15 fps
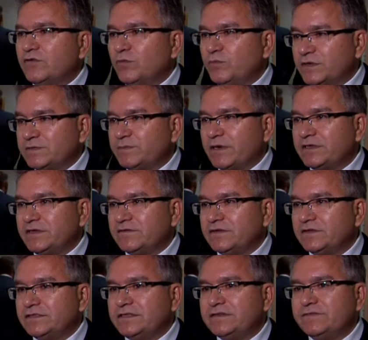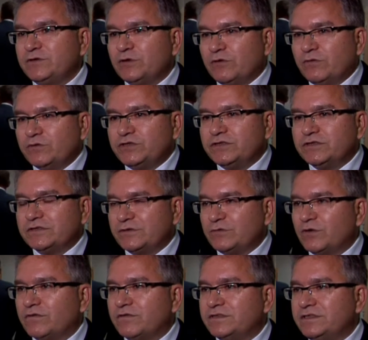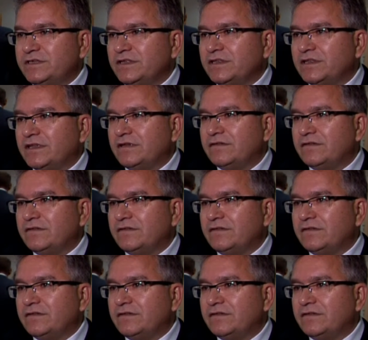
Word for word: комплекс спортивный. Здесь все очень здорово сделано,